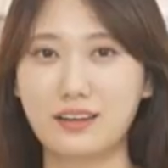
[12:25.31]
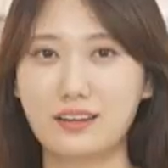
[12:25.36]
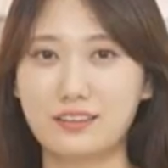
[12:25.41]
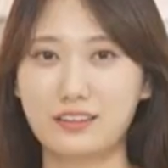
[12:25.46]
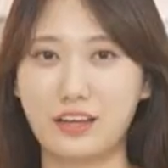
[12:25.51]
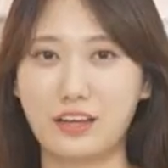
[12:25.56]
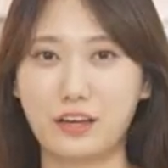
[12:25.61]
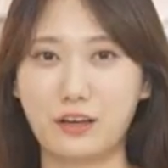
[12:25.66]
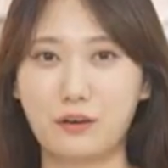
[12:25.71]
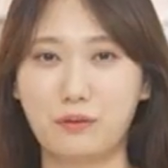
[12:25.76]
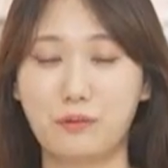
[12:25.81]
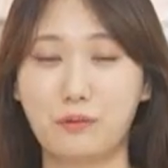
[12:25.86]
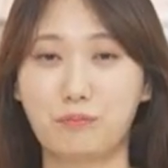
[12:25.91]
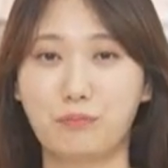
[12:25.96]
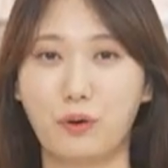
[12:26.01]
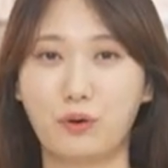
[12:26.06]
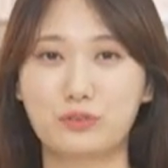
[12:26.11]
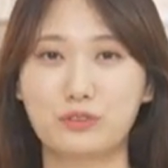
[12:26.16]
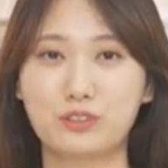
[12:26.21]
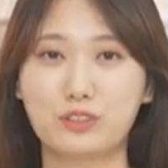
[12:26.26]
네,
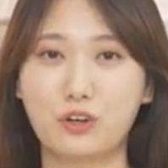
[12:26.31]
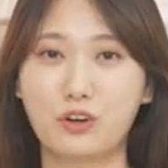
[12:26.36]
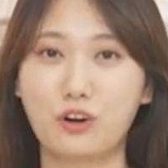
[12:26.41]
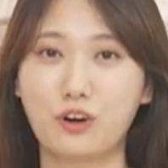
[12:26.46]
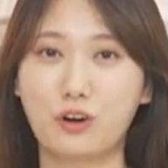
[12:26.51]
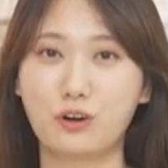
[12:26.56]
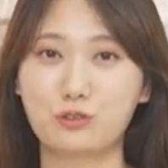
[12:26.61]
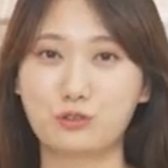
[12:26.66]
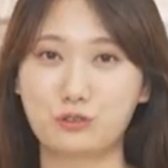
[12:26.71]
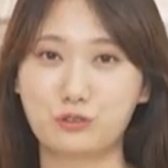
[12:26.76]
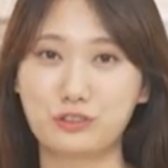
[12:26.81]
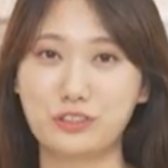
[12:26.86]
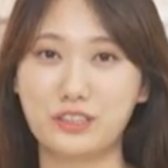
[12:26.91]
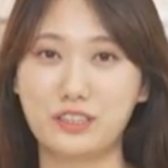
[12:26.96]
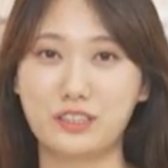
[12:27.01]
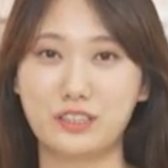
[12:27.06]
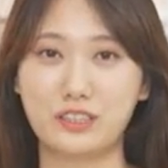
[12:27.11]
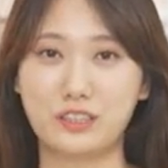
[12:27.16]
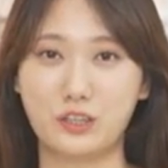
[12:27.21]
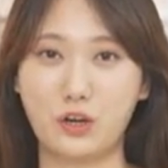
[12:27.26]
먼저
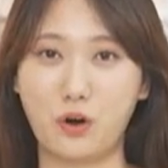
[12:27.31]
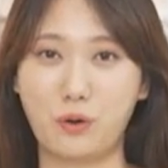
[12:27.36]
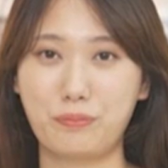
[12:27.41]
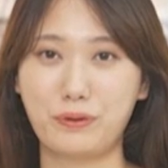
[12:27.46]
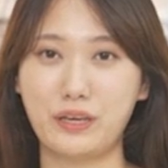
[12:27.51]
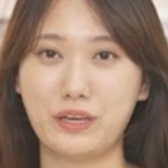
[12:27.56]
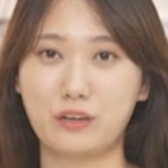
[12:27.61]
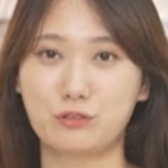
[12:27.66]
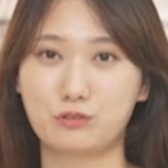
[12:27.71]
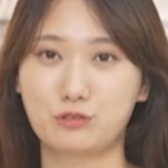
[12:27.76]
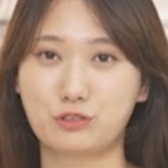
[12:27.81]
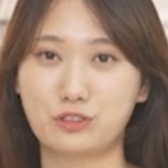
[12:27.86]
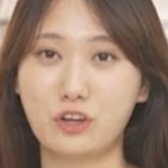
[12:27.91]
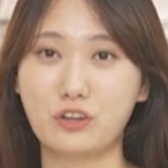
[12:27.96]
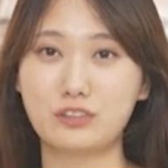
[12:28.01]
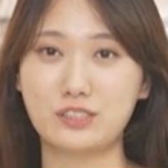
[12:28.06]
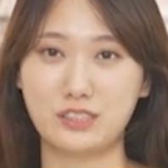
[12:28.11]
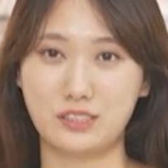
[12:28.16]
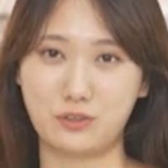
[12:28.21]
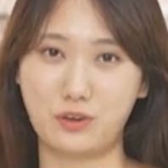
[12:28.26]
우리 기업이
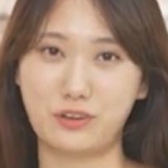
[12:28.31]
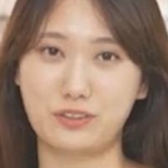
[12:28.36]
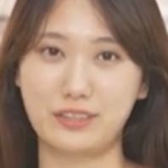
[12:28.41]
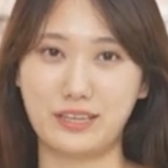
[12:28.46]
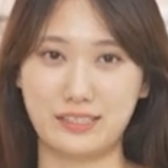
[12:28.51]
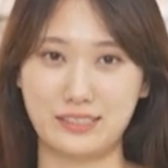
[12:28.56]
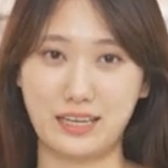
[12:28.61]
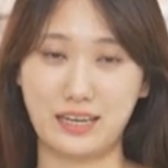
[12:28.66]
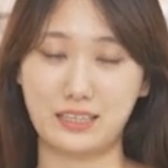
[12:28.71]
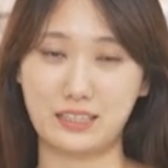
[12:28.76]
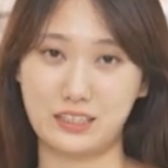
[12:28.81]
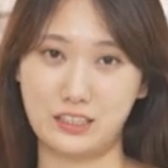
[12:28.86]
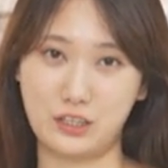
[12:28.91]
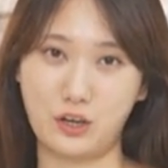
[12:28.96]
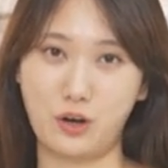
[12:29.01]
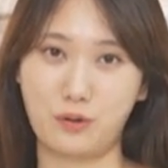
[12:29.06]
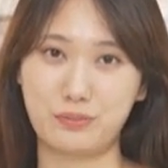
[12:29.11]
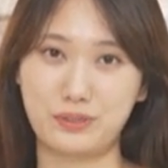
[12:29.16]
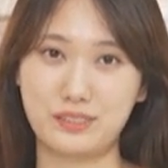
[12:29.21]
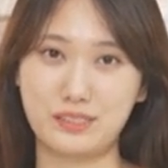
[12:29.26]
우선 지원 대상
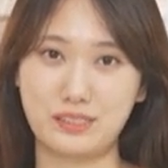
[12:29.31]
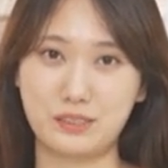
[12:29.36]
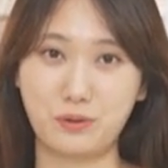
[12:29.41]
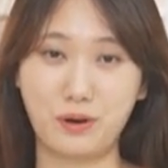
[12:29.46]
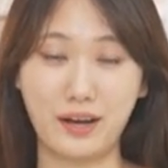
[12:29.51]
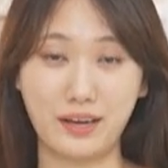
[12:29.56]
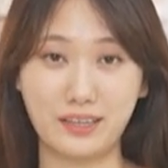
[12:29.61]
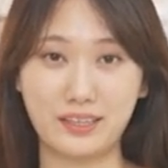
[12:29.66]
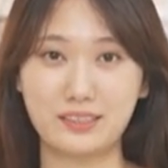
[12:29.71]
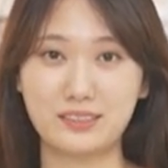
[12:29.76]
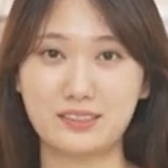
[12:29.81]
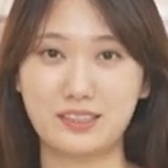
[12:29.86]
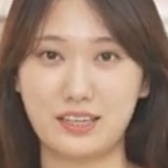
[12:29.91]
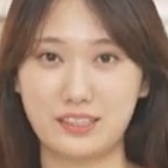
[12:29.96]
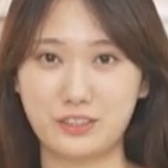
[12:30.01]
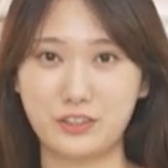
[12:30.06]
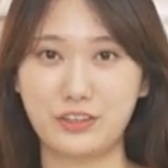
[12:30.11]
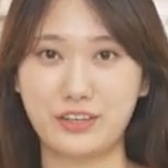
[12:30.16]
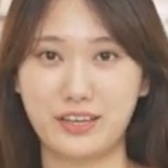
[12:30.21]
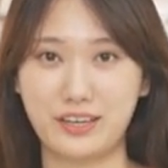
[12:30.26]
기업인지 확인을
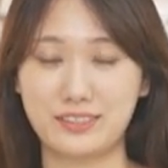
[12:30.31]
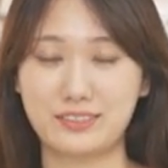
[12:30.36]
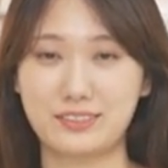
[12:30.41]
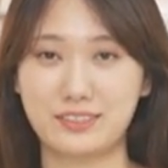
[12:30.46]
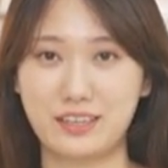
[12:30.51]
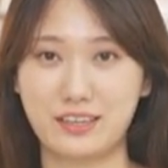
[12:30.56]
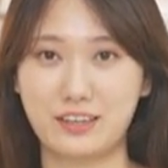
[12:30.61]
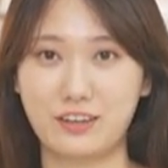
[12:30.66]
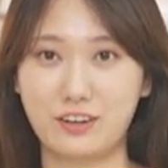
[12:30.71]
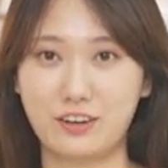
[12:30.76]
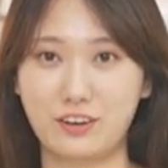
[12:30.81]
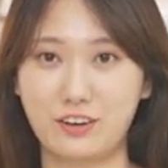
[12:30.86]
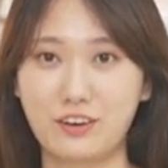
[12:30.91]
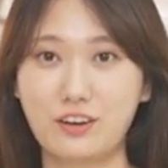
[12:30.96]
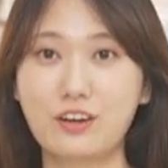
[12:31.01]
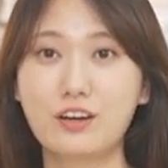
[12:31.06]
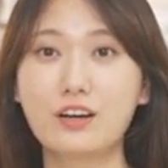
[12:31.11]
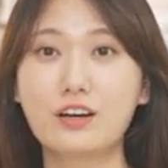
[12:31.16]
하셔야 하는데요.